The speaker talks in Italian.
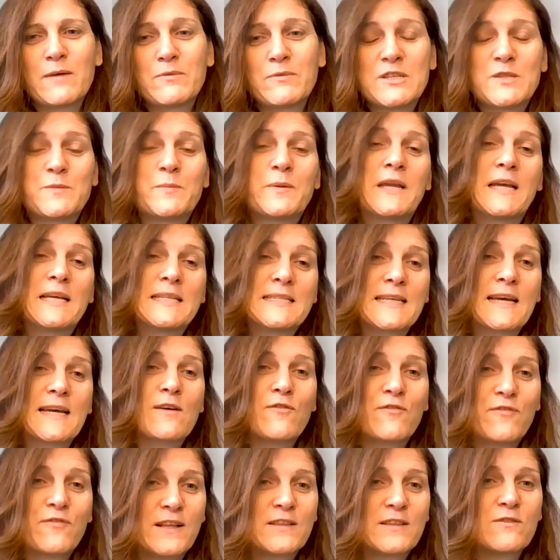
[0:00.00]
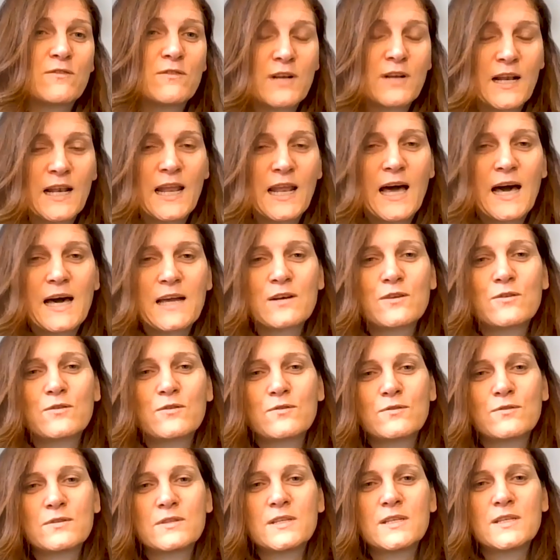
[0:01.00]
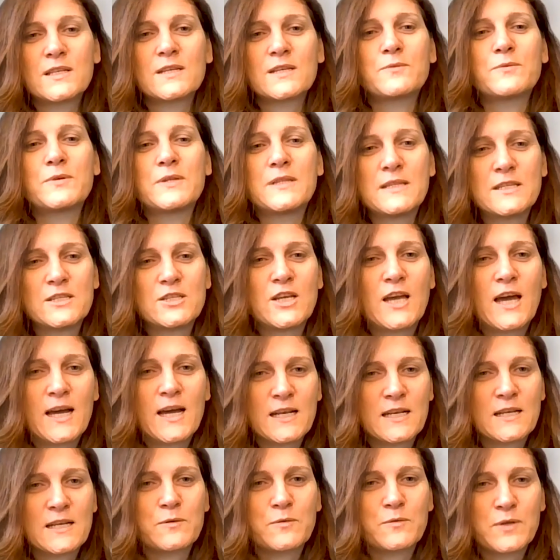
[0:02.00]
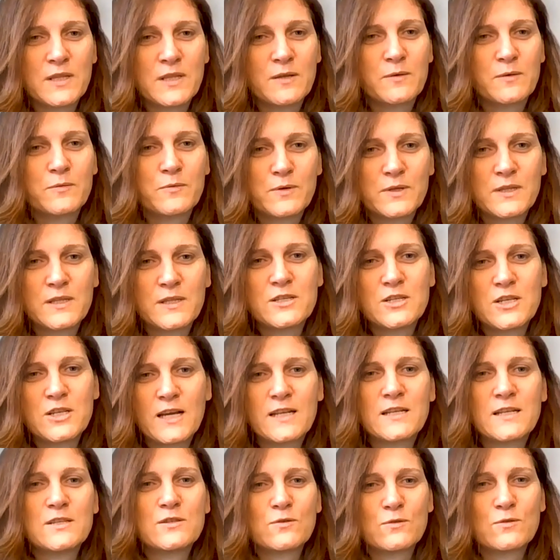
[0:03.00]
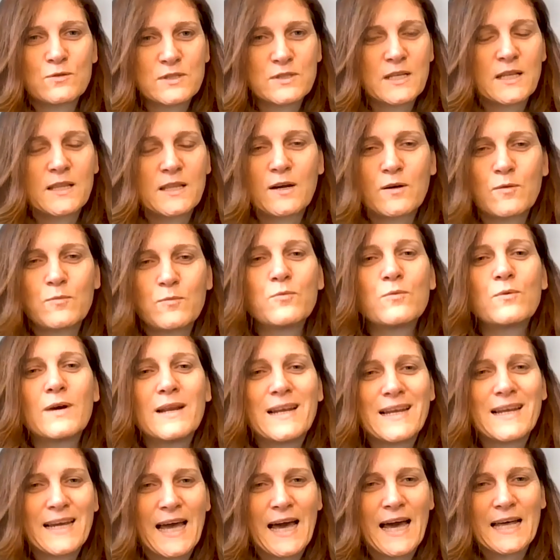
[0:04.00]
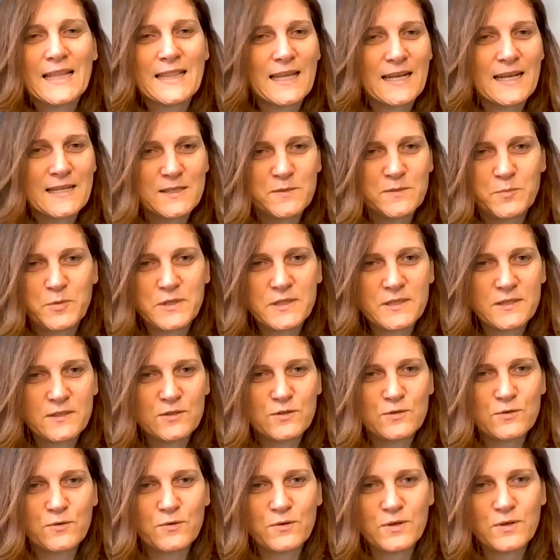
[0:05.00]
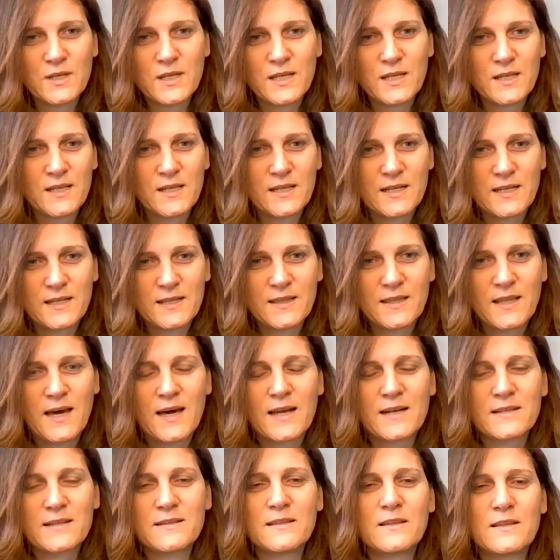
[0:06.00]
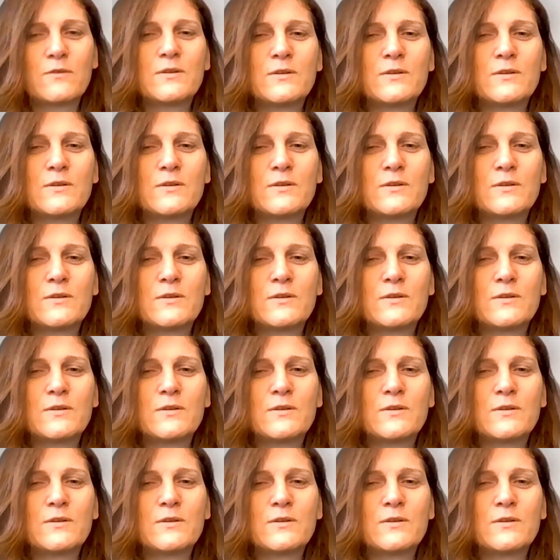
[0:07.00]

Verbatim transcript: un'esperienza che ho fatto nell'arco di 15 anni, quindi 15 anni sono stata comunque legata alle spedizioni in Antartide.